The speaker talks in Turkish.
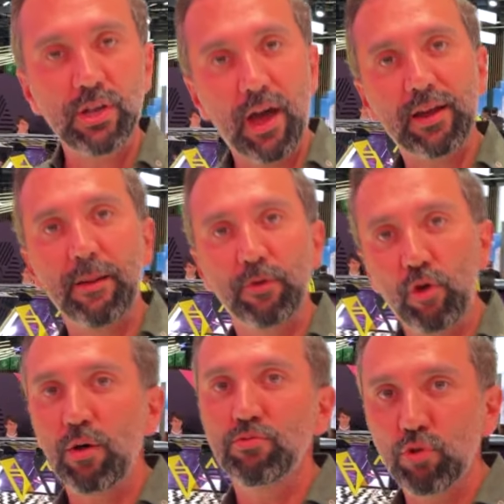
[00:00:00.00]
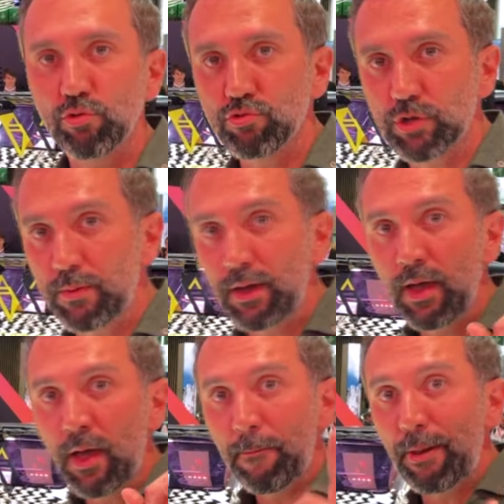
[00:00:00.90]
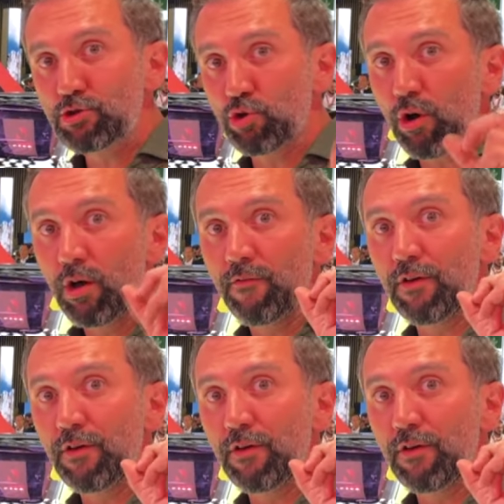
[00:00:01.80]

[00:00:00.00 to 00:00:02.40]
İşte arkamda görmüş olduğunuz gibi Peugeot